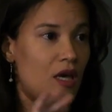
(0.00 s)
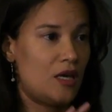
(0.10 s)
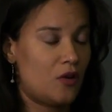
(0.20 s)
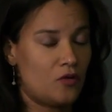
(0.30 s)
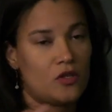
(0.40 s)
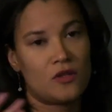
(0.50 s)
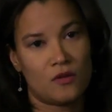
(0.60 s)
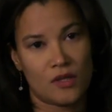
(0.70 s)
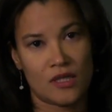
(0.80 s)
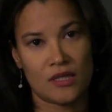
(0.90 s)
e
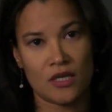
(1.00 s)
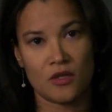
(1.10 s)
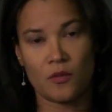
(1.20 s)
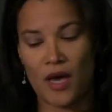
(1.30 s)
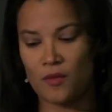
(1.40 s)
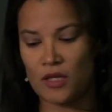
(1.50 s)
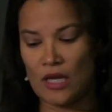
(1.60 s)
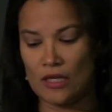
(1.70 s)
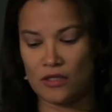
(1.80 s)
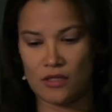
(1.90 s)
condições que sejam
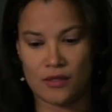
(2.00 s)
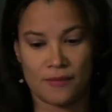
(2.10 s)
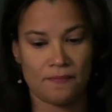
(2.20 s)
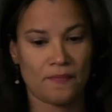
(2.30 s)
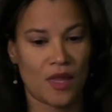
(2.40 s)
permanentes.